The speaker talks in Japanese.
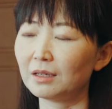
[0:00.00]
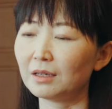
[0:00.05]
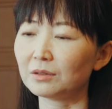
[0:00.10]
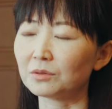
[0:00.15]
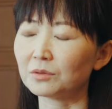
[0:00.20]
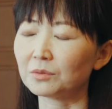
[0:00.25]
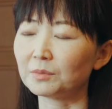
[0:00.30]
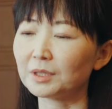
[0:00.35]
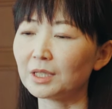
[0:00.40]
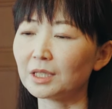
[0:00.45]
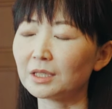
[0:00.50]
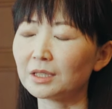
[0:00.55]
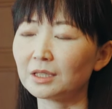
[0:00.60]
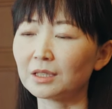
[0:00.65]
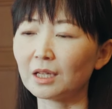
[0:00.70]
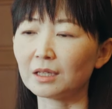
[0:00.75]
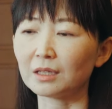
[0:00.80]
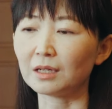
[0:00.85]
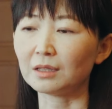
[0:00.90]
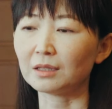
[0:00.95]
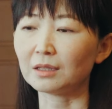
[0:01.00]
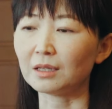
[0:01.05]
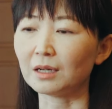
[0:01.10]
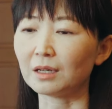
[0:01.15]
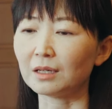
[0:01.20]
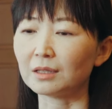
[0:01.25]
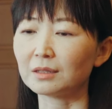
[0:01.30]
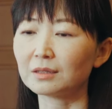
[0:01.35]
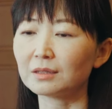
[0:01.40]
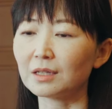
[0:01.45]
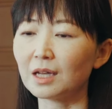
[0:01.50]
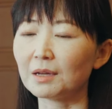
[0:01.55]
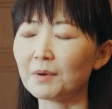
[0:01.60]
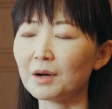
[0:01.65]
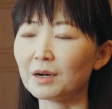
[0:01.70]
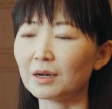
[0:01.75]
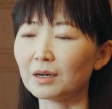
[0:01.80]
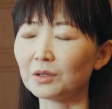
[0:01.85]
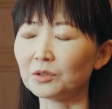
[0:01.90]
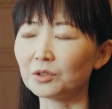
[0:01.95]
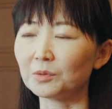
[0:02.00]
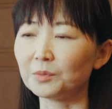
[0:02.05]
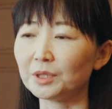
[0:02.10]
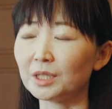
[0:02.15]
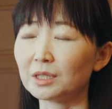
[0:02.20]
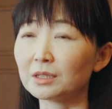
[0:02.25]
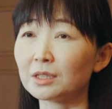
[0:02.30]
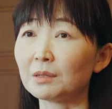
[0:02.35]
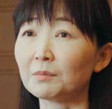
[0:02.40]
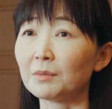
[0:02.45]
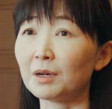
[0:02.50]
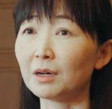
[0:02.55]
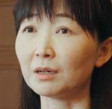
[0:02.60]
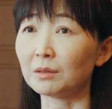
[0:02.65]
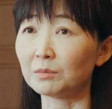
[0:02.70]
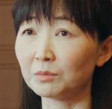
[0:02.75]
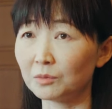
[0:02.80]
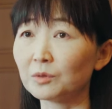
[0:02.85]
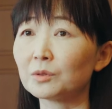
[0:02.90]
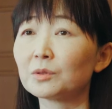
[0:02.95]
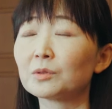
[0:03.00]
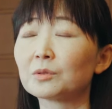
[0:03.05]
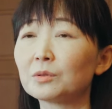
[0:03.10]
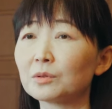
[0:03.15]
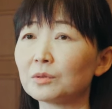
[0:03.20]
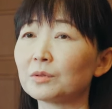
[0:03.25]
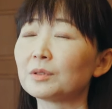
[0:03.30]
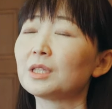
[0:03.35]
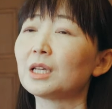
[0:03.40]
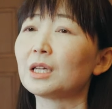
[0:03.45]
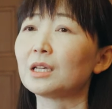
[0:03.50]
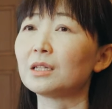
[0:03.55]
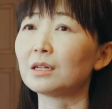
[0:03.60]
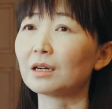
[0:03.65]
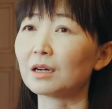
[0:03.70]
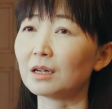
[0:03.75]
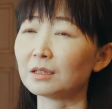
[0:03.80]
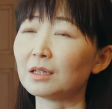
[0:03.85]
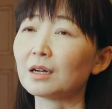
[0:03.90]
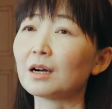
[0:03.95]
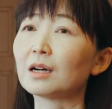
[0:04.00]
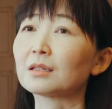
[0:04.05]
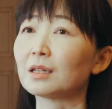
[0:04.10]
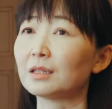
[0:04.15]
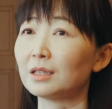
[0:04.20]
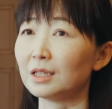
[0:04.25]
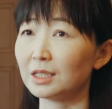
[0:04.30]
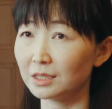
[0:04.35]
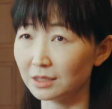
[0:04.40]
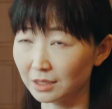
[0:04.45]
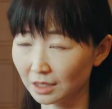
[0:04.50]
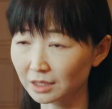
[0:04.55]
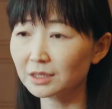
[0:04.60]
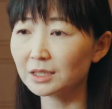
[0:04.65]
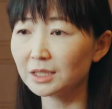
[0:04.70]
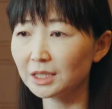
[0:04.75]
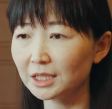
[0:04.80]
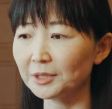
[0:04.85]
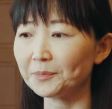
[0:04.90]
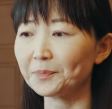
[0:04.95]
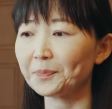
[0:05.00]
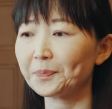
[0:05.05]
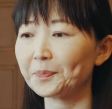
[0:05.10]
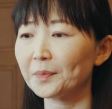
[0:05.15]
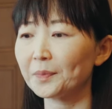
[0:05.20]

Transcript: あの見させていただいた裁判官の皆様もすごく素敵な方々でしたし